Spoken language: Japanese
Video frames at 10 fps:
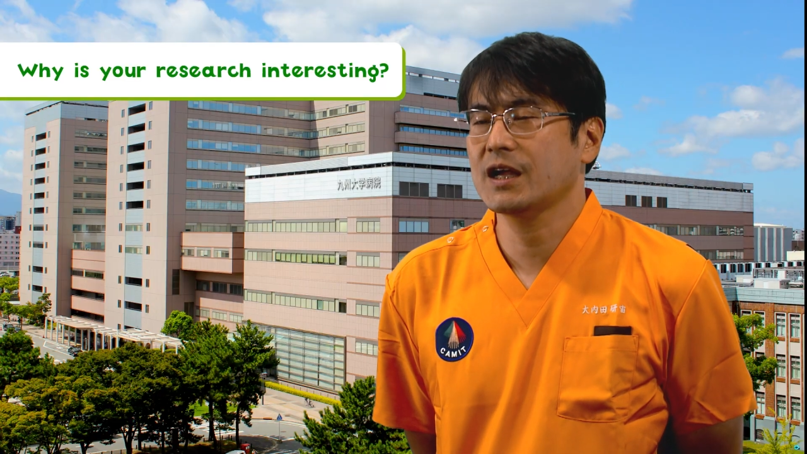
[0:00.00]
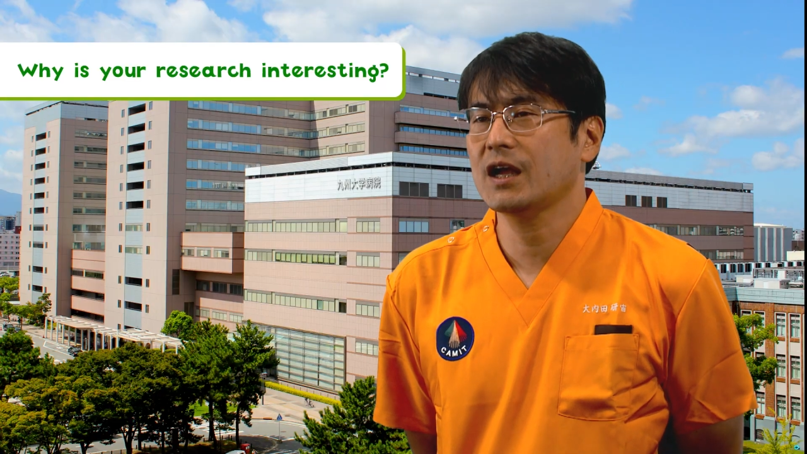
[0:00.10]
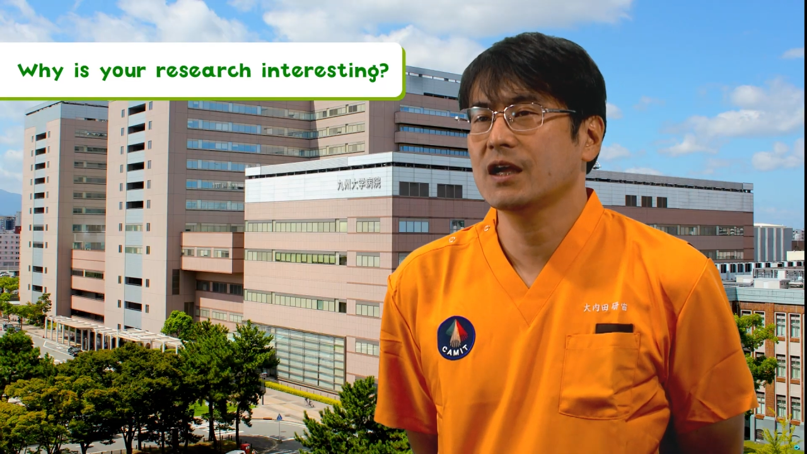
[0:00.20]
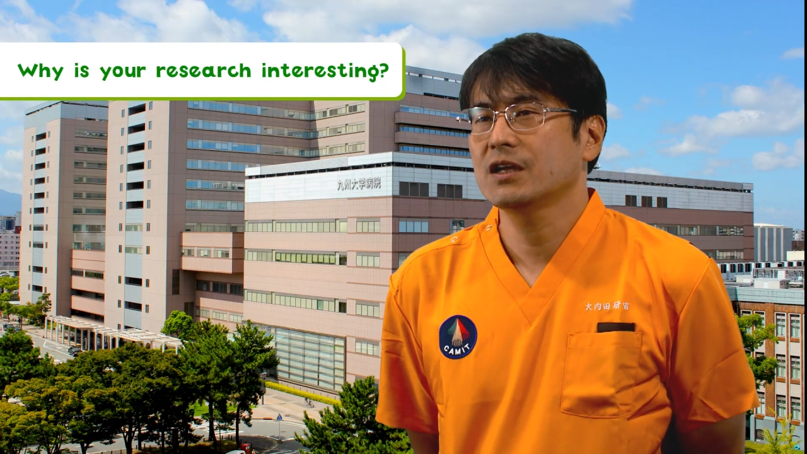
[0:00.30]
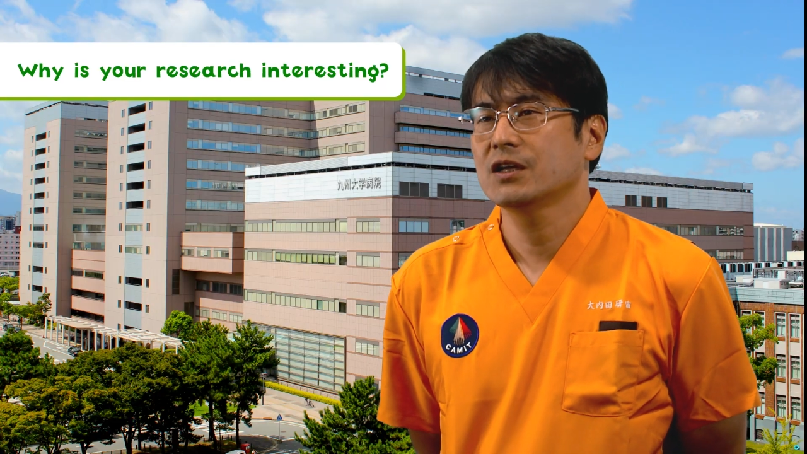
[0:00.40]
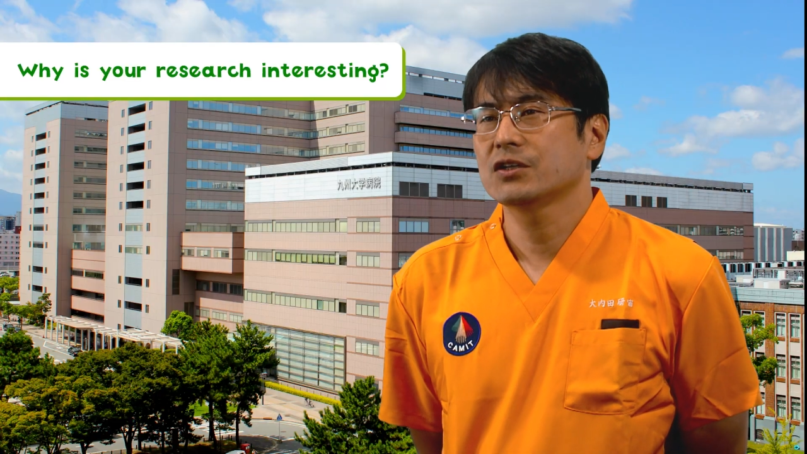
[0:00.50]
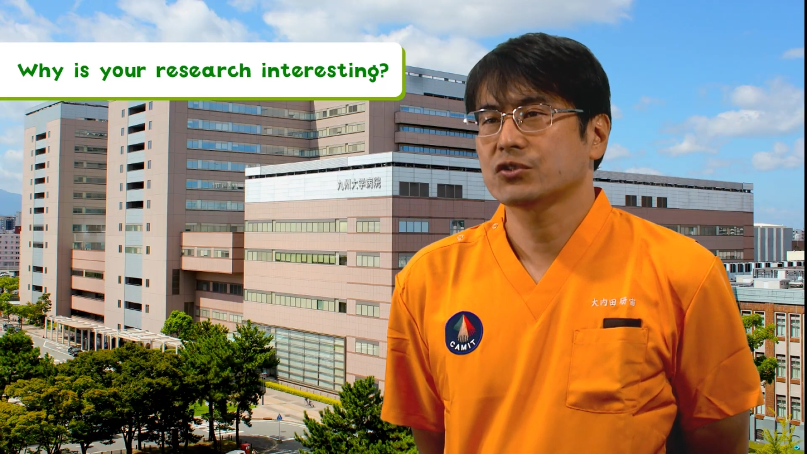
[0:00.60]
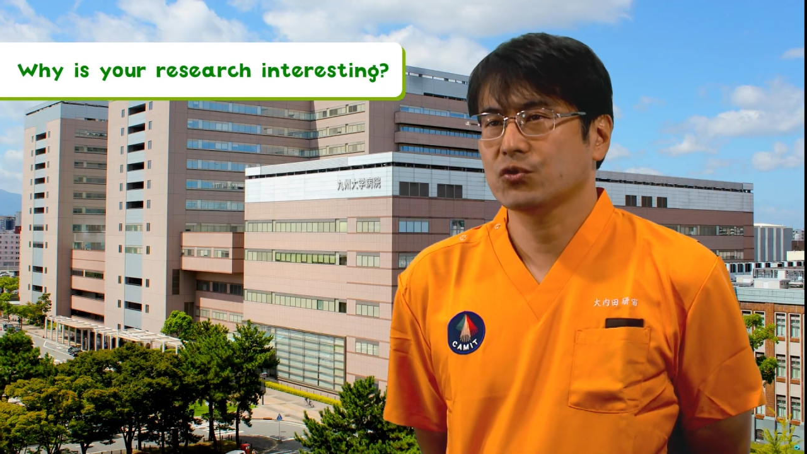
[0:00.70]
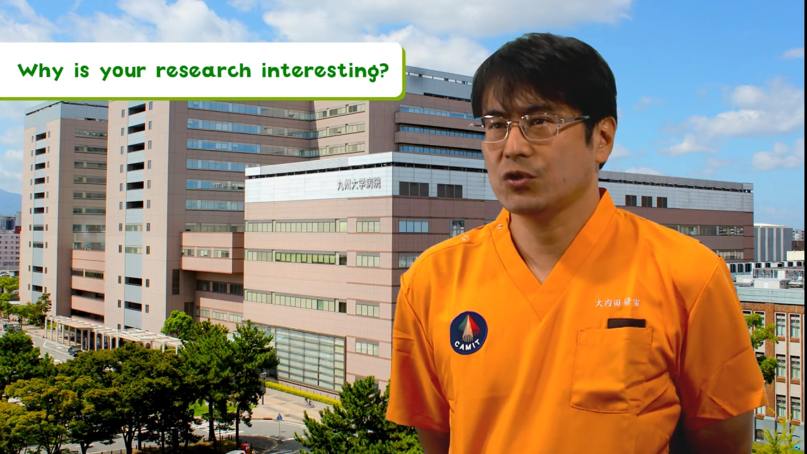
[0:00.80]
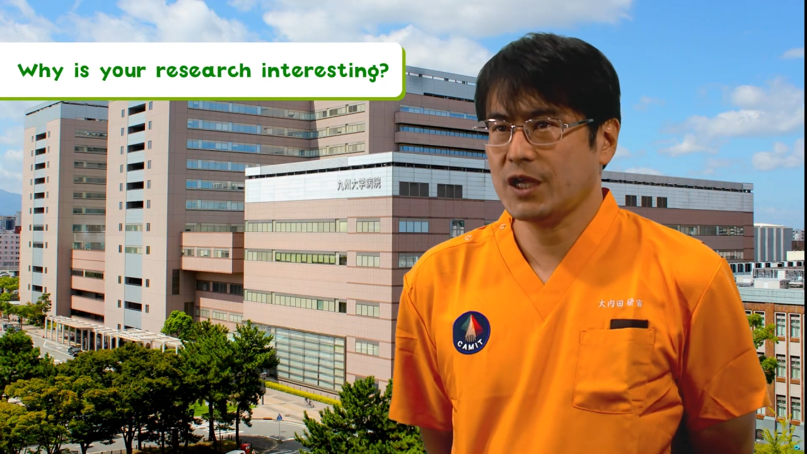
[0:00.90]
が
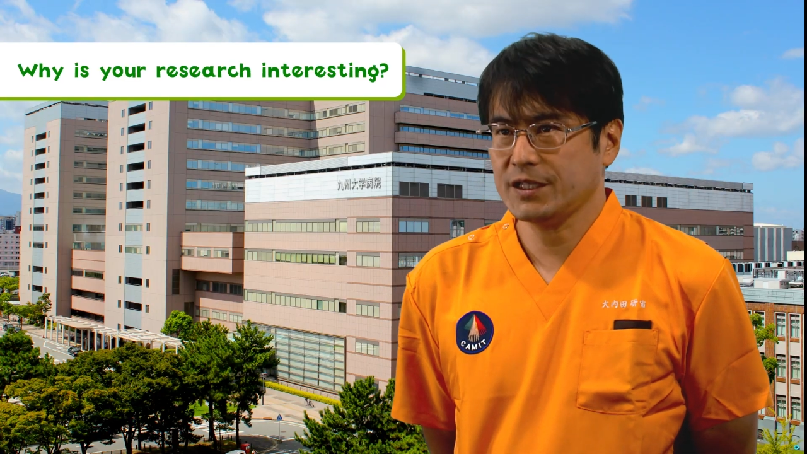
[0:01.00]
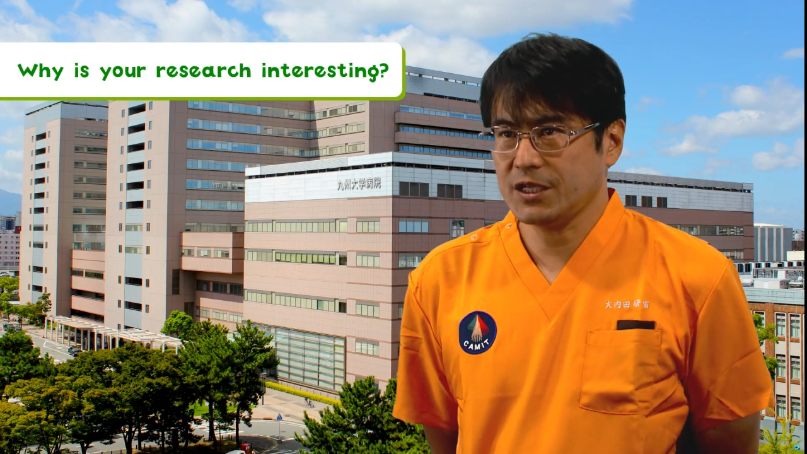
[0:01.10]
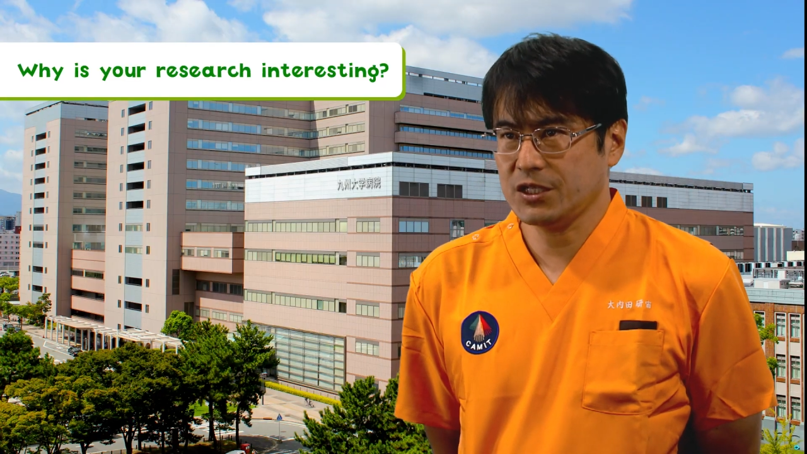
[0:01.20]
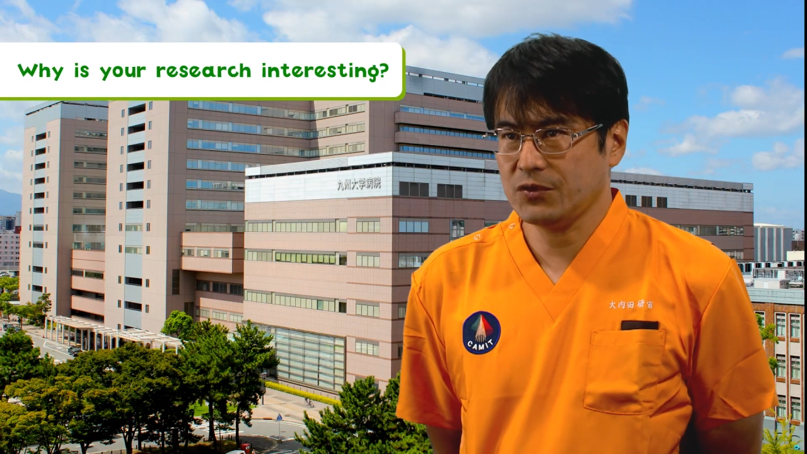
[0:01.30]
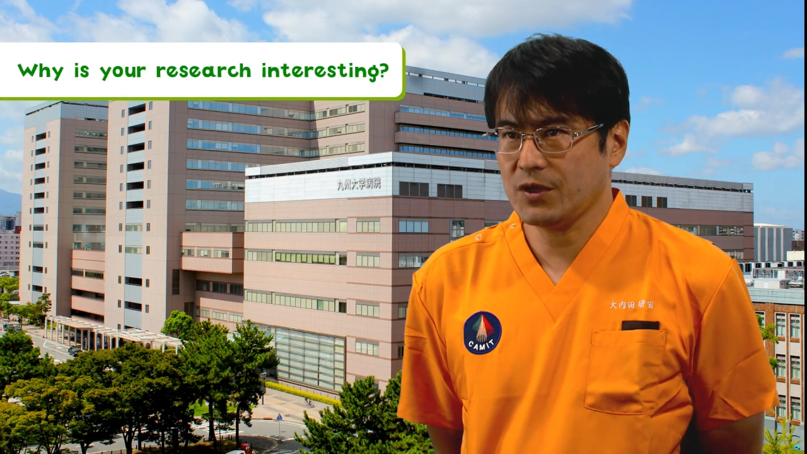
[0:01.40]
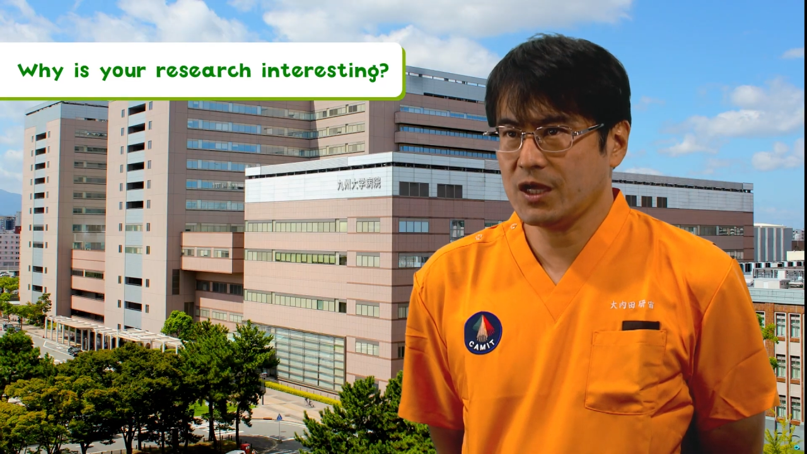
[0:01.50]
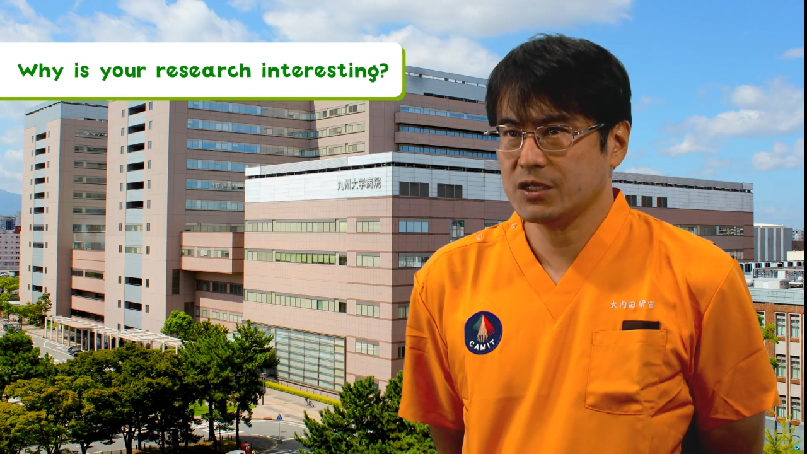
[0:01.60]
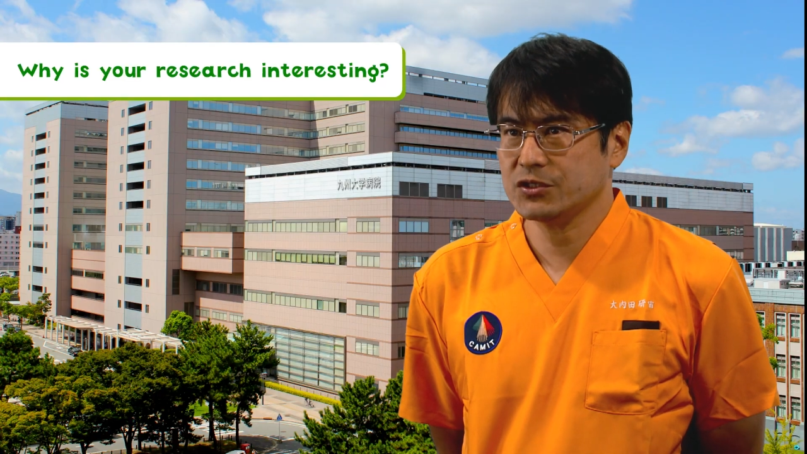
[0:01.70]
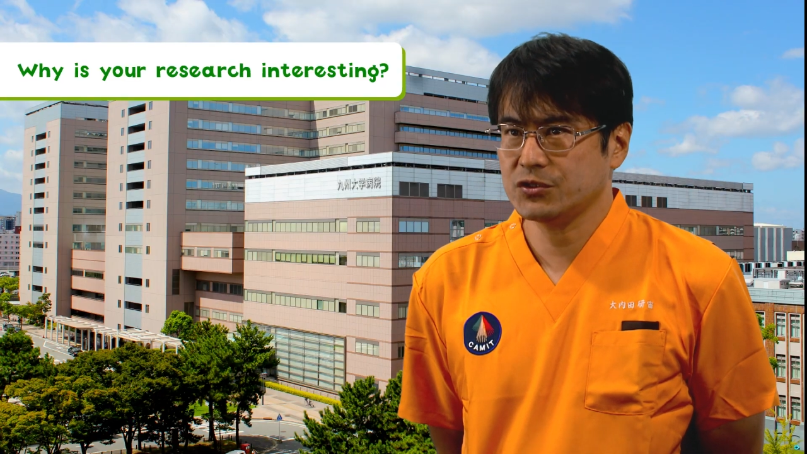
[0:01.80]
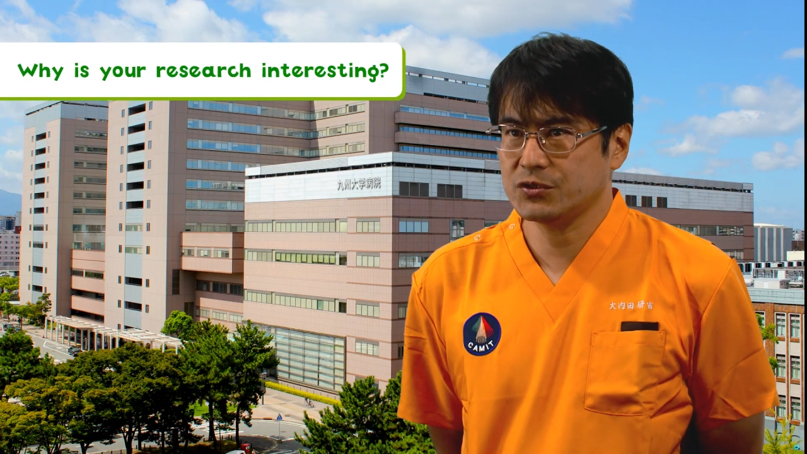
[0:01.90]
将来的には